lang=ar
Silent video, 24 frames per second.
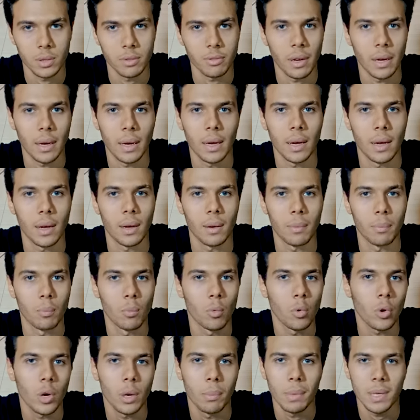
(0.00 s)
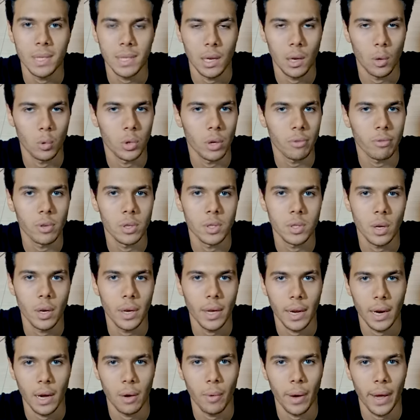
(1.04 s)
فممكن مثلا لو طفل
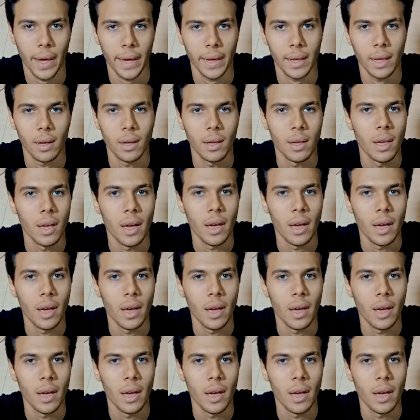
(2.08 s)
صغير او حاجه